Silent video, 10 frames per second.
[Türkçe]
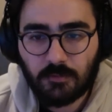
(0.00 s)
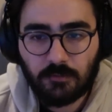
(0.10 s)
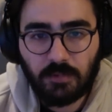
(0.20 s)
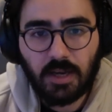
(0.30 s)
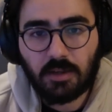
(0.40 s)

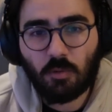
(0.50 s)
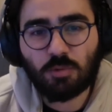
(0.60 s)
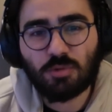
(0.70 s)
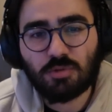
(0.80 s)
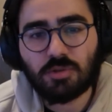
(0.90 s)
Ve hani
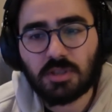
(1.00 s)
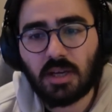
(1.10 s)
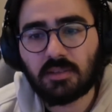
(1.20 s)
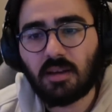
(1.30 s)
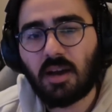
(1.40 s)
30.
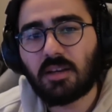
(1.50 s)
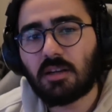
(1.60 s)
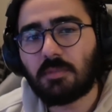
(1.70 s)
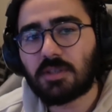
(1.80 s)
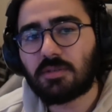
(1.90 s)
saatte aynı
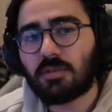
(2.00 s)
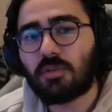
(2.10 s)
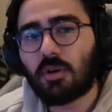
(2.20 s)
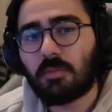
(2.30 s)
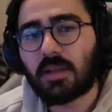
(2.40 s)
animasyonu
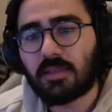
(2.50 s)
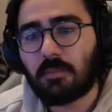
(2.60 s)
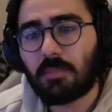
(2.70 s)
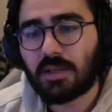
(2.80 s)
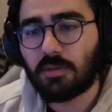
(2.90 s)

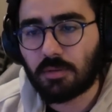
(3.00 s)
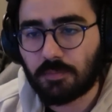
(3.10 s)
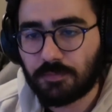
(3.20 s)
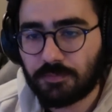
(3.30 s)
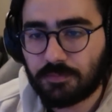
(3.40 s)
görmekten bayıyorum.
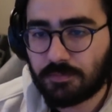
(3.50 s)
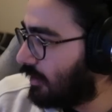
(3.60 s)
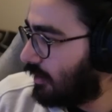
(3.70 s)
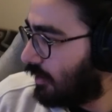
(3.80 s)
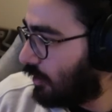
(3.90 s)

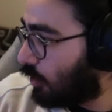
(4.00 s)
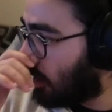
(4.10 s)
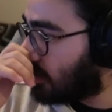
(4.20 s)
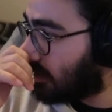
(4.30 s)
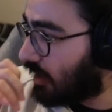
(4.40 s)

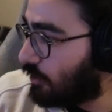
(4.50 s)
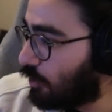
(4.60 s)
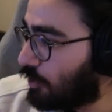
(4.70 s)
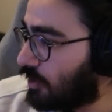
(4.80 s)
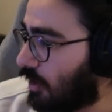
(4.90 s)
Kolaysa kendin
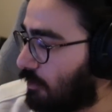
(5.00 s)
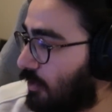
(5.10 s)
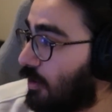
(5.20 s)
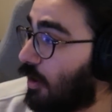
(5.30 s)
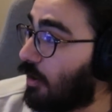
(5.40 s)
oyun yap.
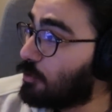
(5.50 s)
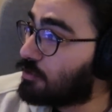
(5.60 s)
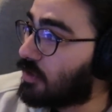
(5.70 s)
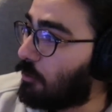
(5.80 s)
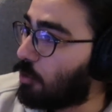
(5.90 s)

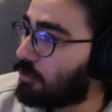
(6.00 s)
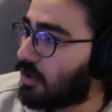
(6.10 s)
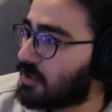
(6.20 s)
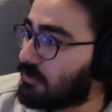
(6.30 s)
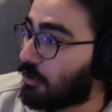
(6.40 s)
Ustam onun
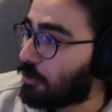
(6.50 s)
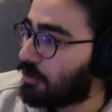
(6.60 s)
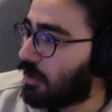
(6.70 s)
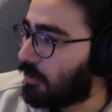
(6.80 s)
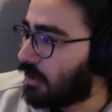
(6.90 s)
anısı var onu
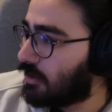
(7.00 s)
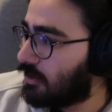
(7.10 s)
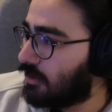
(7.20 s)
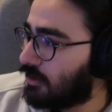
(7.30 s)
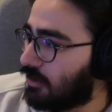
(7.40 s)
deme.
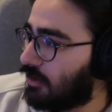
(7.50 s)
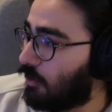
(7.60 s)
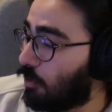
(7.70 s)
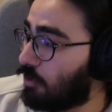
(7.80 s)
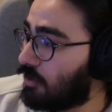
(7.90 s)

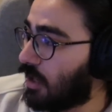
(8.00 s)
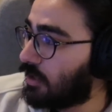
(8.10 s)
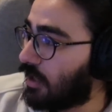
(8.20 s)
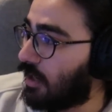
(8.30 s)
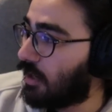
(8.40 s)
Onu
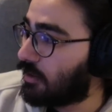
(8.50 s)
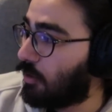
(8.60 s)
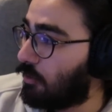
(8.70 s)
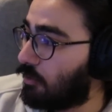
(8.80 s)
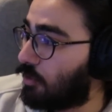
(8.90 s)
diyen genellikle
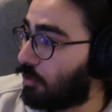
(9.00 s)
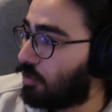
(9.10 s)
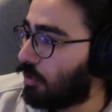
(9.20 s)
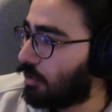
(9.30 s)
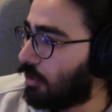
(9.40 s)
kötü
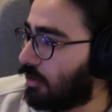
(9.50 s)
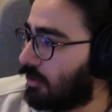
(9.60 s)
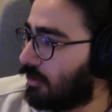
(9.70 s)
oluyor.